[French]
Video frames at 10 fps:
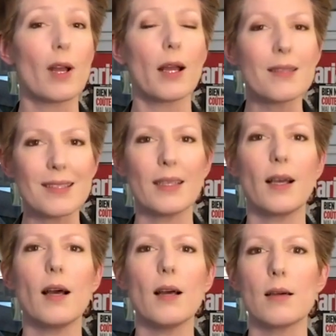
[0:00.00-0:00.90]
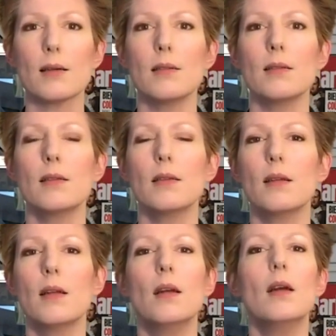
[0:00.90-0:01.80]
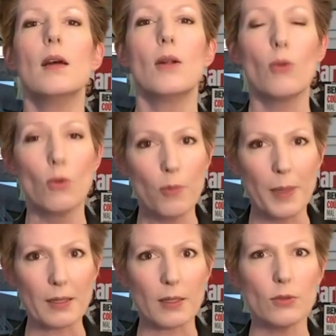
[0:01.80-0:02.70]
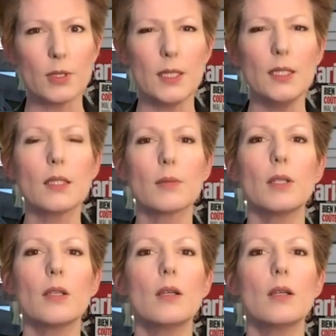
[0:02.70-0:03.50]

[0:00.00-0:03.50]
assez rare le patriotisme,